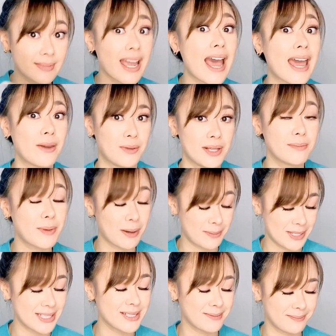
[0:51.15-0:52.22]
I will
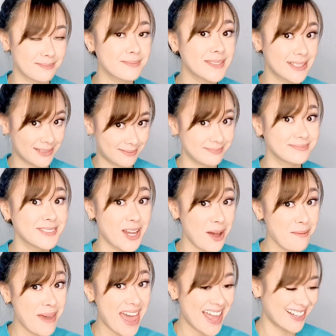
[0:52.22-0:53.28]
promise
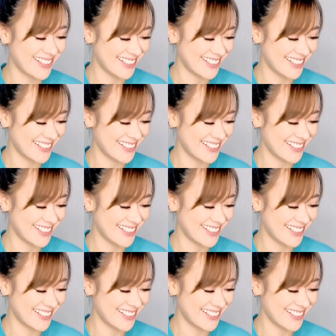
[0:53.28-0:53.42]
comment.